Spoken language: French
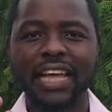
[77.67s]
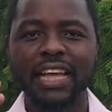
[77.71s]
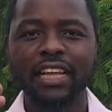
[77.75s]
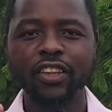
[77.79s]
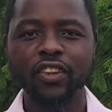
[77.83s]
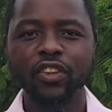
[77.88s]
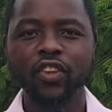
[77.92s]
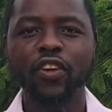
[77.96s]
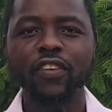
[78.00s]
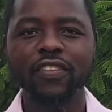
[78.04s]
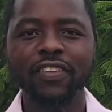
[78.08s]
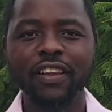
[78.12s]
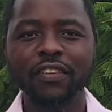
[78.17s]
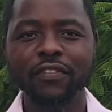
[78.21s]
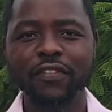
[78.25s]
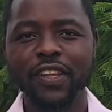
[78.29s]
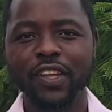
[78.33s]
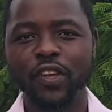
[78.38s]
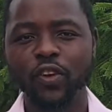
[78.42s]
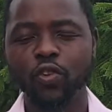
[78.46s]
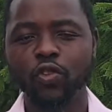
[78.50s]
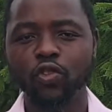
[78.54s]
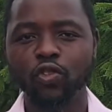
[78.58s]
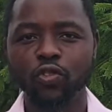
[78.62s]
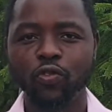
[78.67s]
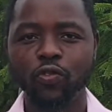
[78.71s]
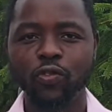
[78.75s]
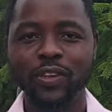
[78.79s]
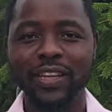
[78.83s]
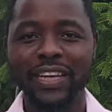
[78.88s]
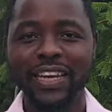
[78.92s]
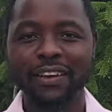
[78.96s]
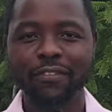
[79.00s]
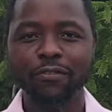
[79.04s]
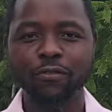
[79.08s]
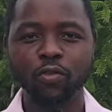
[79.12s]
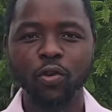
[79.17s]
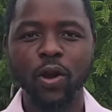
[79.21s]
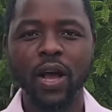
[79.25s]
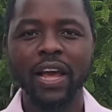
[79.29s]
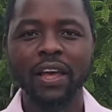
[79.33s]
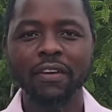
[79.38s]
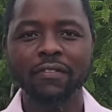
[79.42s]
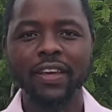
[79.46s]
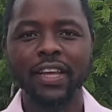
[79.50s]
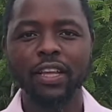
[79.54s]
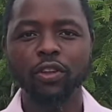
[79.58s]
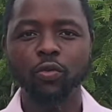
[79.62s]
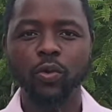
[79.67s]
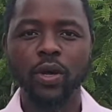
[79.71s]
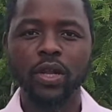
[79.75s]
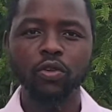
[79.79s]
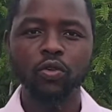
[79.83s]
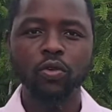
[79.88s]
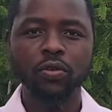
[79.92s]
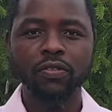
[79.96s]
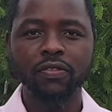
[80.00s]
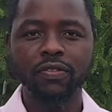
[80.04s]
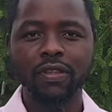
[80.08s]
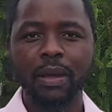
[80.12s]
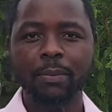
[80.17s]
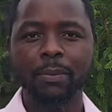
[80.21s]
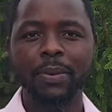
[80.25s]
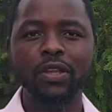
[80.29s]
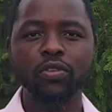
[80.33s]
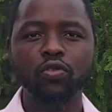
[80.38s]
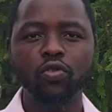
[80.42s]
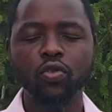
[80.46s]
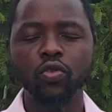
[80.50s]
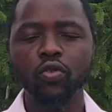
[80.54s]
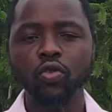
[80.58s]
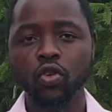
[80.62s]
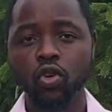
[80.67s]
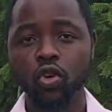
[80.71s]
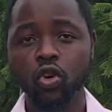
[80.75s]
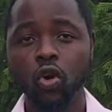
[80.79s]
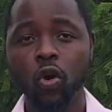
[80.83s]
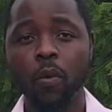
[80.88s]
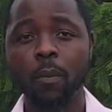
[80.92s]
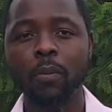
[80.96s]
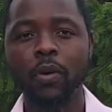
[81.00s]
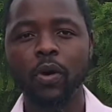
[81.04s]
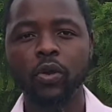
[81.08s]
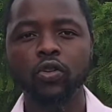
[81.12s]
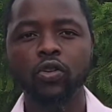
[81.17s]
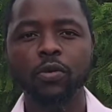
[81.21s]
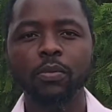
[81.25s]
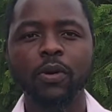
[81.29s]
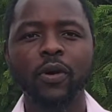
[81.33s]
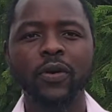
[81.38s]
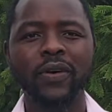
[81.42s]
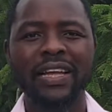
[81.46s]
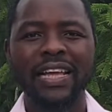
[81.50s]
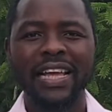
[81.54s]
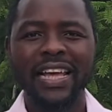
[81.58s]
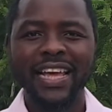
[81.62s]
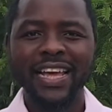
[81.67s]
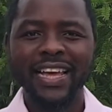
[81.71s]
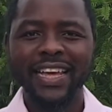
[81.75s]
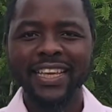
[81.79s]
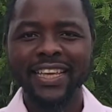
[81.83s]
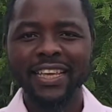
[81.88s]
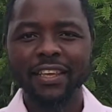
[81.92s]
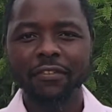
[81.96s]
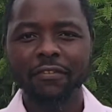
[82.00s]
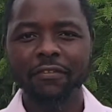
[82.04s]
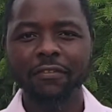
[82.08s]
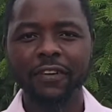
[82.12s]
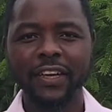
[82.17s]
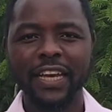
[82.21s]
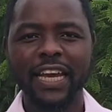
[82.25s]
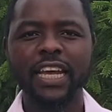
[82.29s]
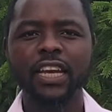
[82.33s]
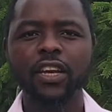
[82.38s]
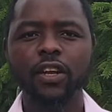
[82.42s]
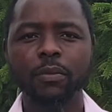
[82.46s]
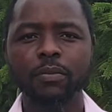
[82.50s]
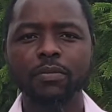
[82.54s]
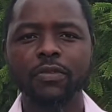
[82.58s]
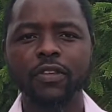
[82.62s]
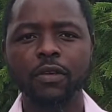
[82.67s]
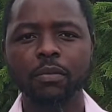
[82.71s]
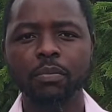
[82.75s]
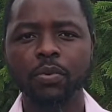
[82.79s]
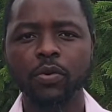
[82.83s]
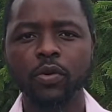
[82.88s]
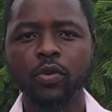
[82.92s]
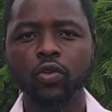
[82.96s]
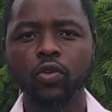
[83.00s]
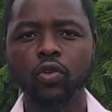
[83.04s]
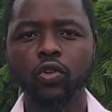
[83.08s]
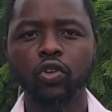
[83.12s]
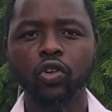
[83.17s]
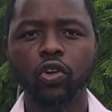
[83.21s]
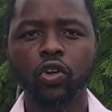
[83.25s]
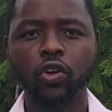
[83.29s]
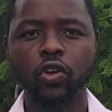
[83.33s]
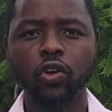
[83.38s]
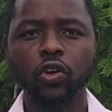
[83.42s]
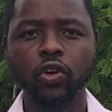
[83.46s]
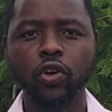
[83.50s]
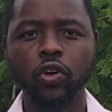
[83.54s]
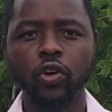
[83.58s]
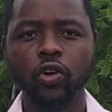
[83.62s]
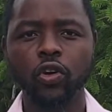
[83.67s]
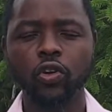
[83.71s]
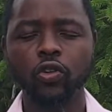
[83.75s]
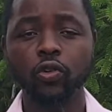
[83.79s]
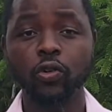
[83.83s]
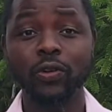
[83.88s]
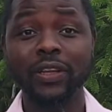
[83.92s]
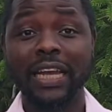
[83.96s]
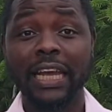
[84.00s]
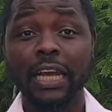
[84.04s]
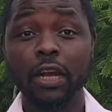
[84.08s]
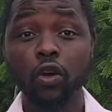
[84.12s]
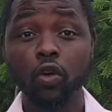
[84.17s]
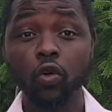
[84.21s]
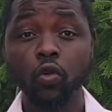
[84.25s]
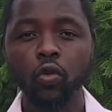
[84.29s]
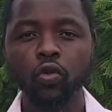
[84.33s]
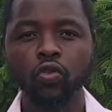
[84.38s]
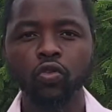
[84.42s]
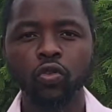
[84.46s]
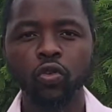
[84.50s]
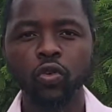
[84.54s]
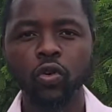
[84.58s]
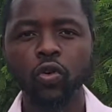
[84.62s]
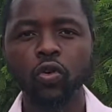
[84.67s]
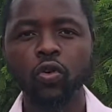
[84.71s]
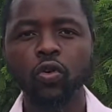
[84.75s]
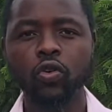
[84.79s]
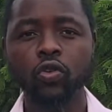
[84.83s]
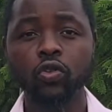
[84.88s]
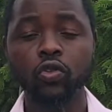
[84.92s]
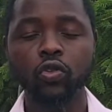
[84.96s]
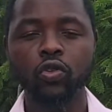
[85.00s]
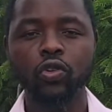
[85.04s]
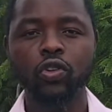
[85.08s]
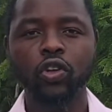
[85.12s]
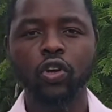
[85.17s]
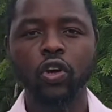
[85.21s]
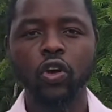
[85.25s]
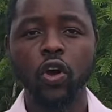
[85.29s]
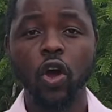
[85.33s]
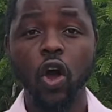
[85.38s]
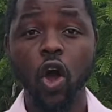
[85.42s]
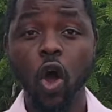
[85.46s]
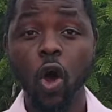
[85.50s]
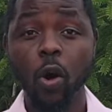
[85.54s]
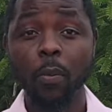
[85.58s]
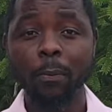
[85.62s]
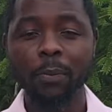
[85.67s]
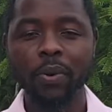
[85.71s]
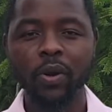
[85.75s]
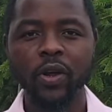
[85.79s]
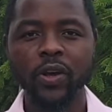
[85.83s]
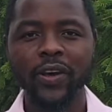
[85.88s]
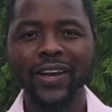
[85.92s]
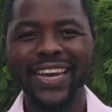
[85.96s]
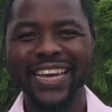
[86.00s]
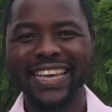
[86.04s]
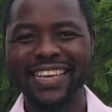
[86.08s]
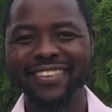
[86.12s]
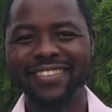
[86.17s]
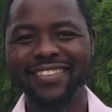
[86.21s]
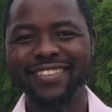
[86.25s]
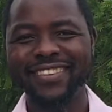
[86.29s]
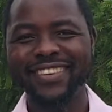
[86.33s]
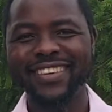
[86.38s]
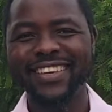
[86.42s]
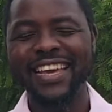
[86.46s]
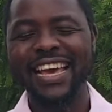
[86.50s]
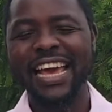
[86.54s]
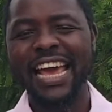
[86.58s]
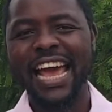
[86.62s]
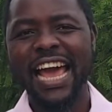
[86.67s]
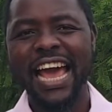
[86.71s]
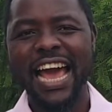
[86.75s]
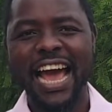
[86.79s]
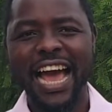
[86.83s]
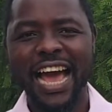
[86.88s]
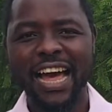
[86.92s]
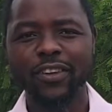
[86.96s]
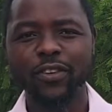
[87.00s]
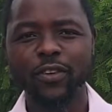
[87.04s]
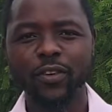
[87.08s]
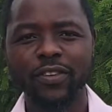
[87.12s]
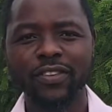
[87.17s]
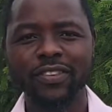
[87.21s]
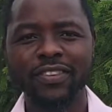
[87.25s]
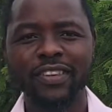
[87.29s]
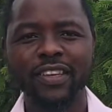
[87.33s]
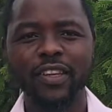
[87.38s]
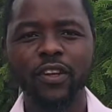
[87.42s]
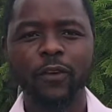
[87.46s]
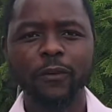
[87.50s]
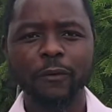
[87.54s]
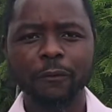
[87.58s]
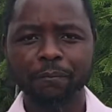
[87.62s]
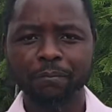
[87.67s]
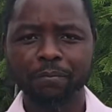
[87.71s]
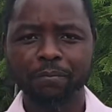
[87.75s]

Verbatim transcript: Dans cette vidéo, je voudrais voir avec toi nos habitudes, nos comportements qui freinent un petit peu notre, euh, éclosion, notre ampleur ici en Occident.